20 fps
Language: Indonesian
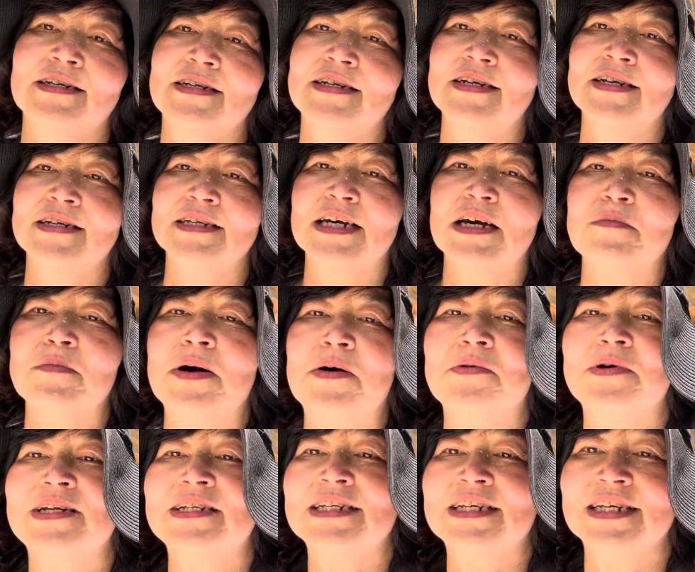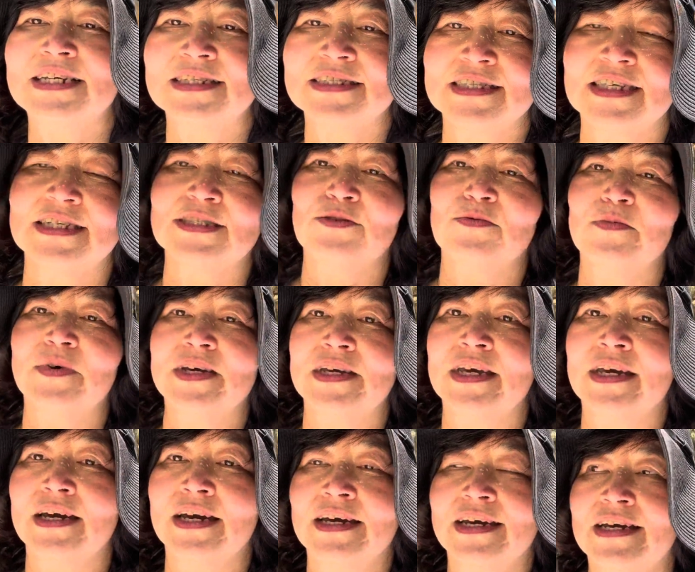dan kemauan kita supaya
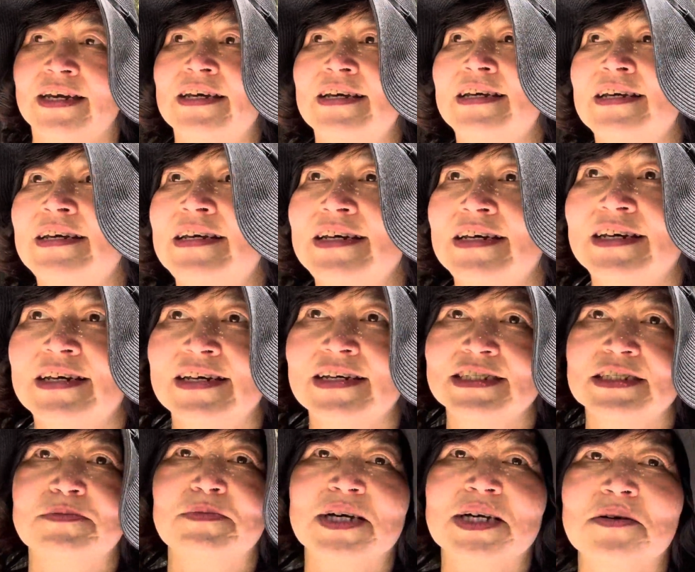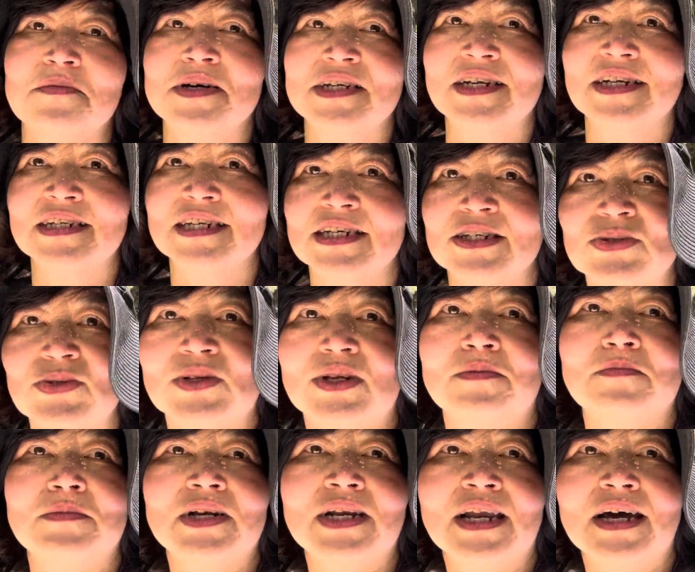sebagaimana dia sudah
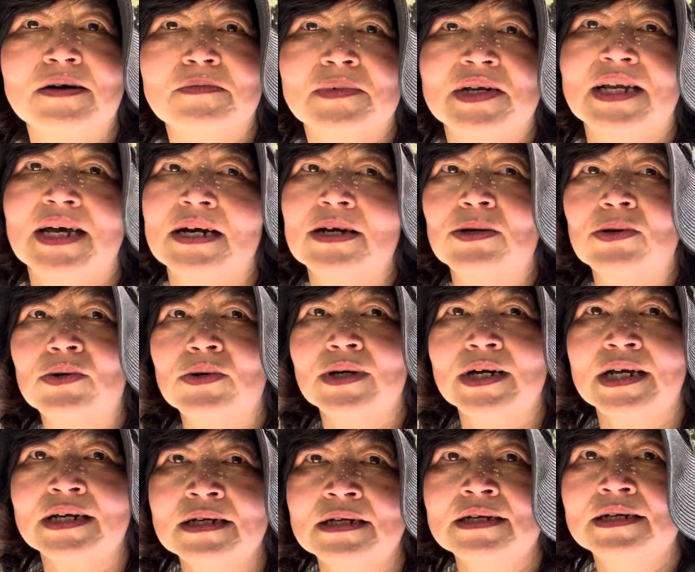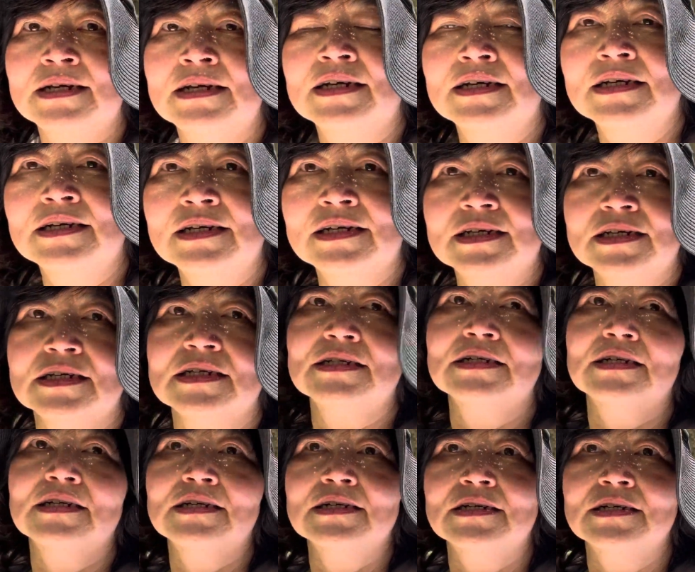menang menaklukkan
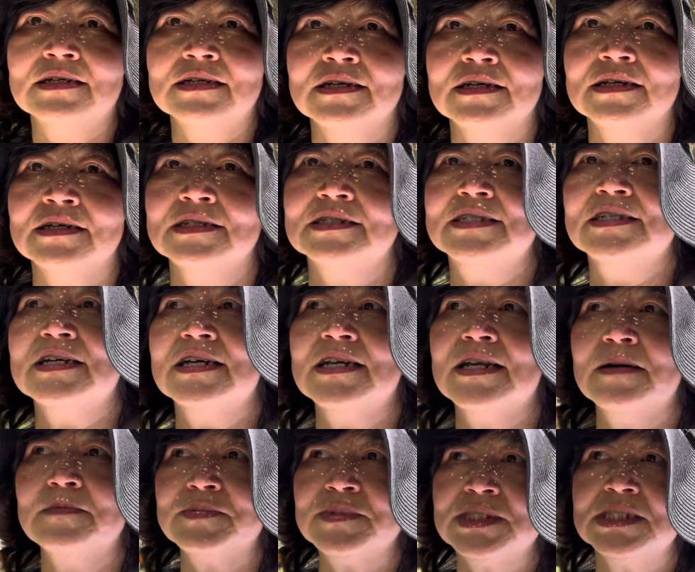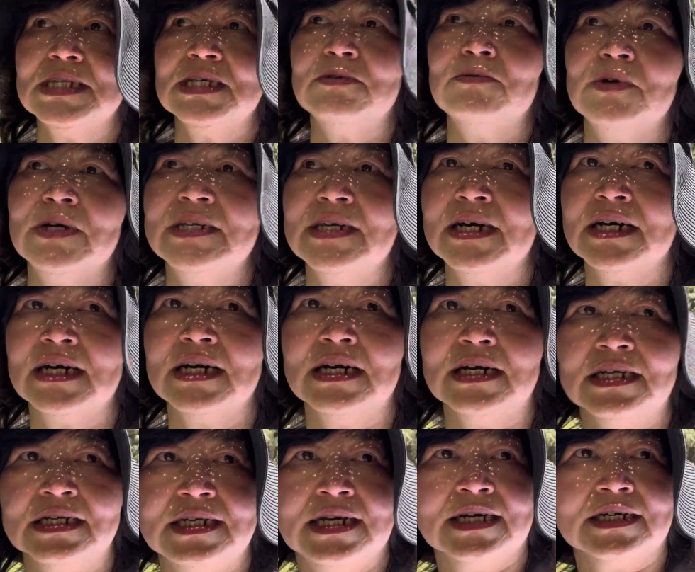segenap jiwanya
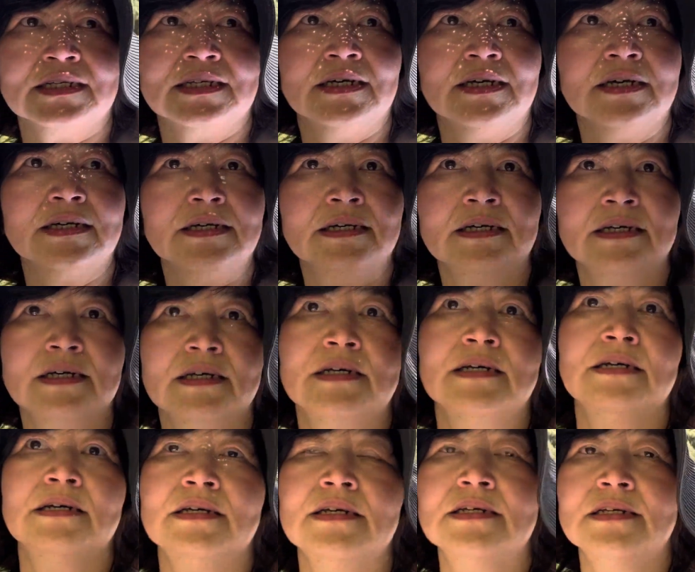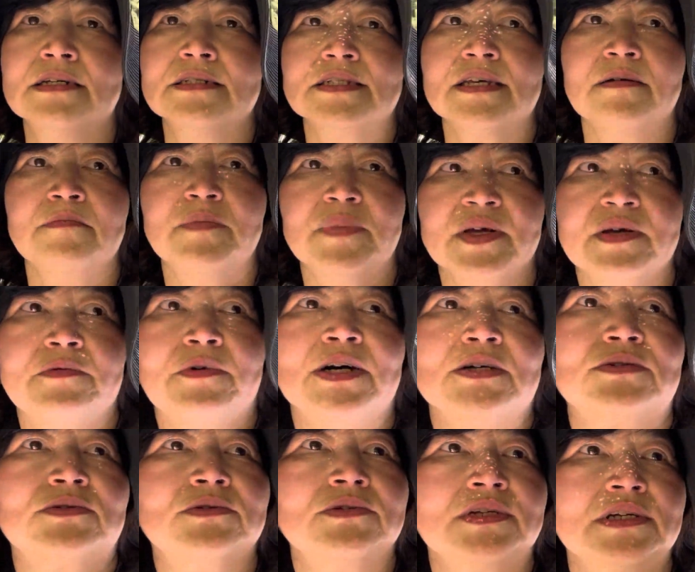kehendaknya sampai
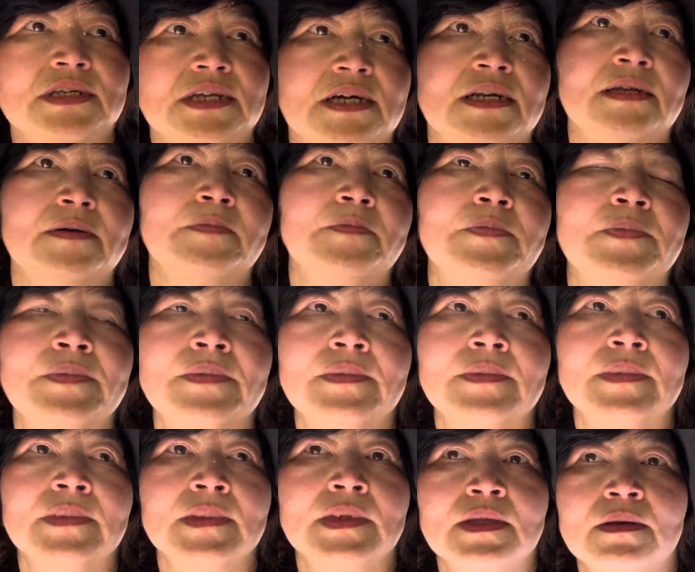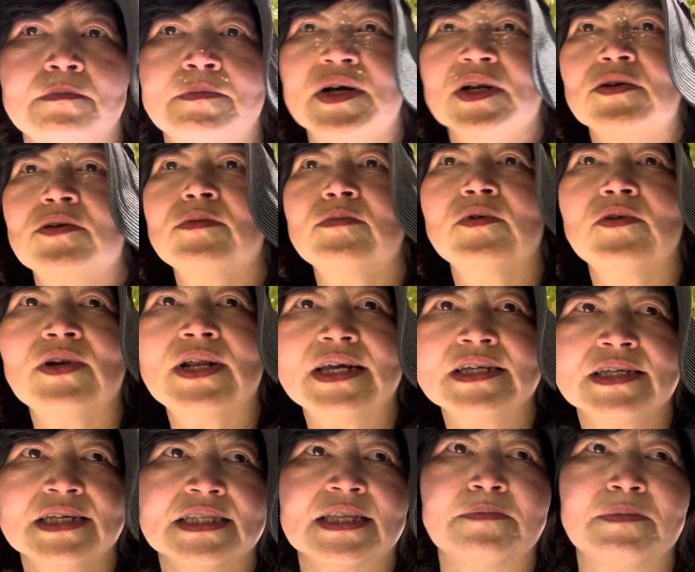waktu di dalam
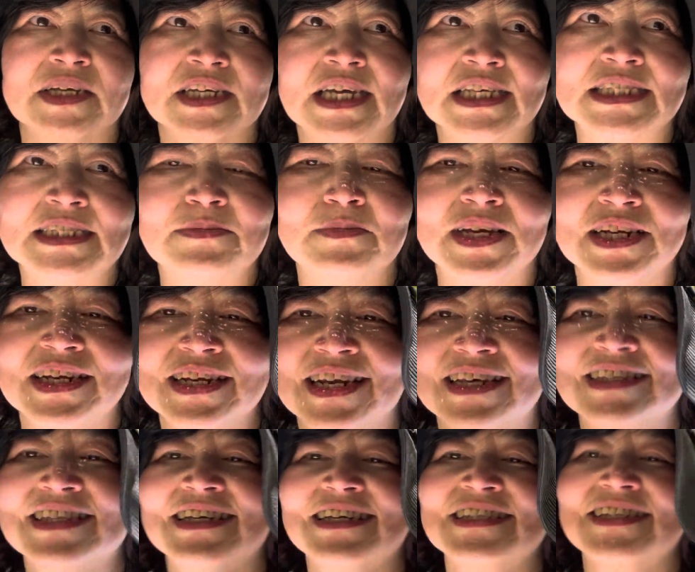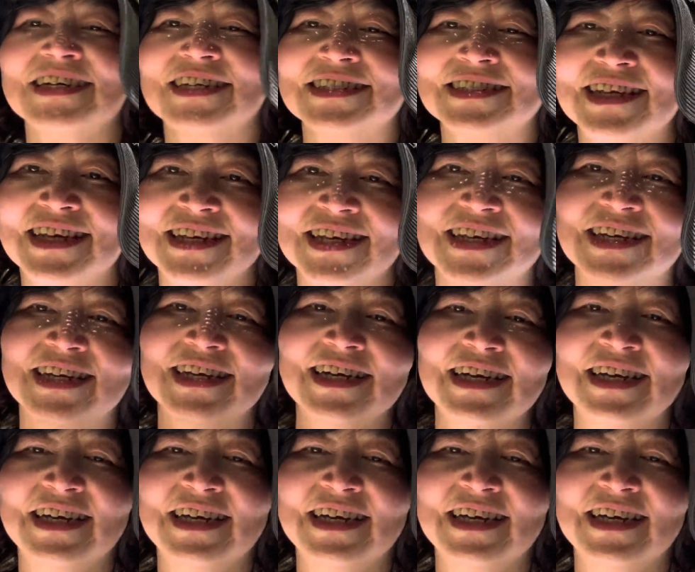pergumulannya Taman Getsemani nanti kita ke sana ya